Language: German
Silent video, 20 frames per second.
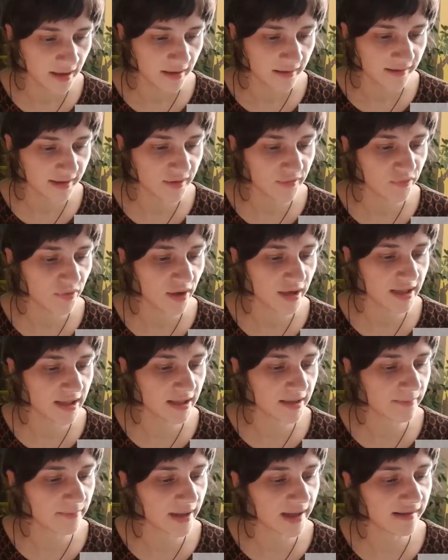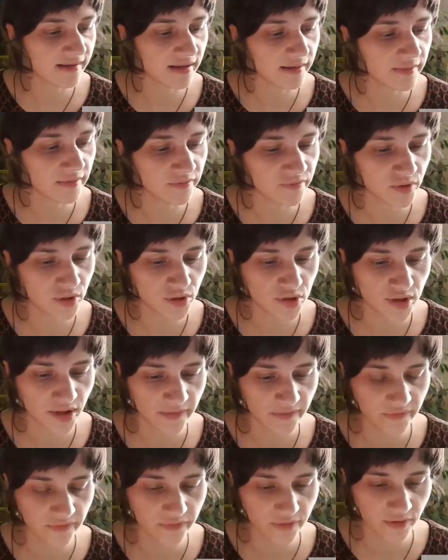sich für eine gemeinsame
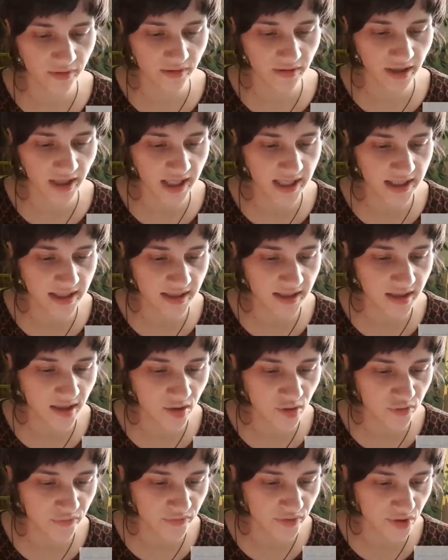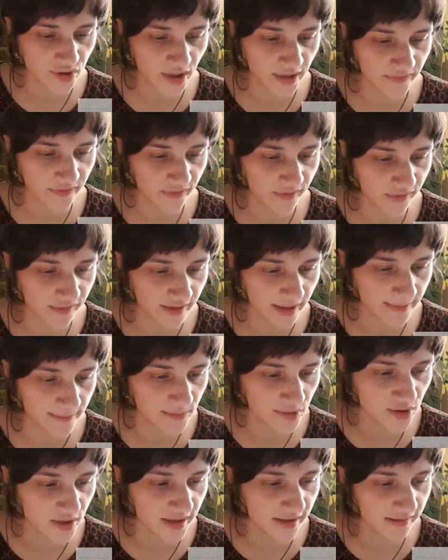Wirtschaft, für gerechte Tauschwirtschaft
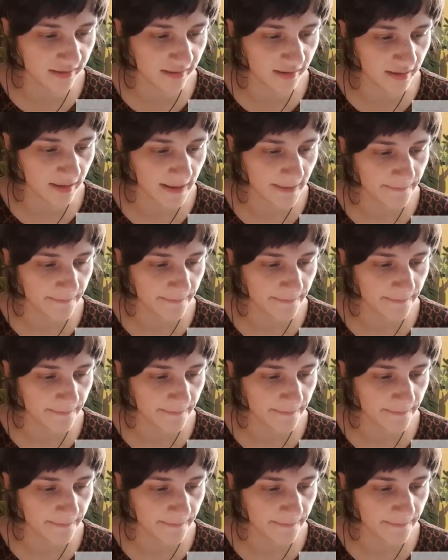zusammenschießt